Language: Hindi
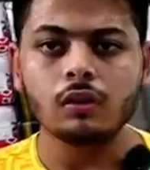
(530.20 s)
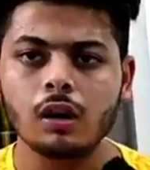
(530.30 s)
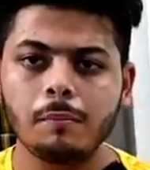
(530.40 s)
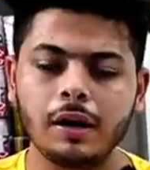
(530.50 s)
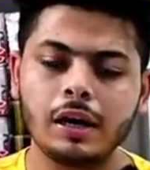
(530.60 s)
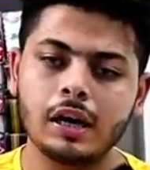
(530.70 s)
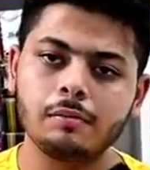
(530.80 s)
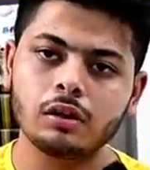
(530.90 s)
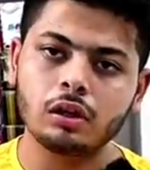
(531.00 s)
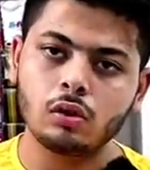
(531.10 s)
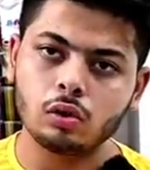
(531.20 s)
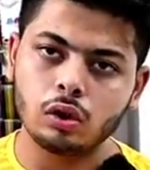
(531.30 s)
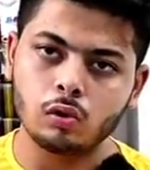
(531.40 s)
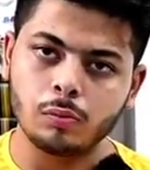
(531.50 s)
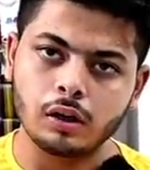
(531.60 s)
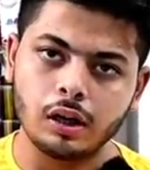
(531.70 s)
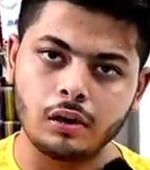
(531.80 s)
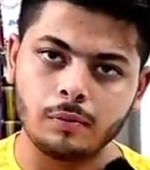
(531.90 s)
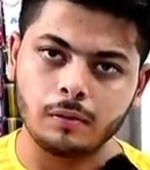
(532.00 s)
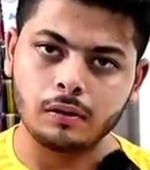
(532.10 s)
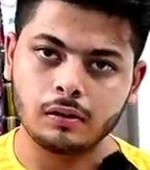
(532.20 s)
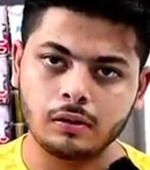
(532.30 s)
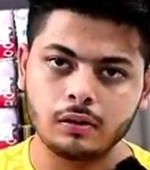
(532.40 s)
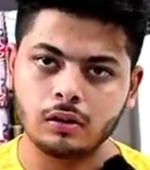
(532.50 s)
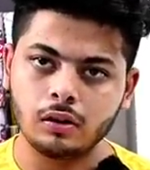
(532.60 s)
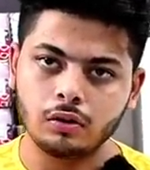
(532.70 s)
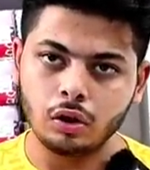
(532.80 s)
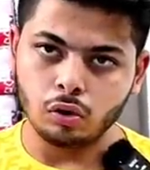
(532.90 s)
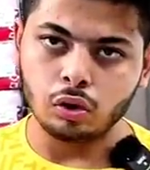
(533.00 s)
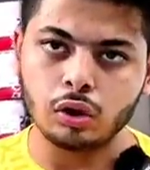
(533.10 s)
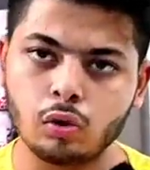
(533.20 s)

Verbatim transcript: वाली है भाई आराम से तीन सौ तीस रूपए का आइटम है तीन सौ तीस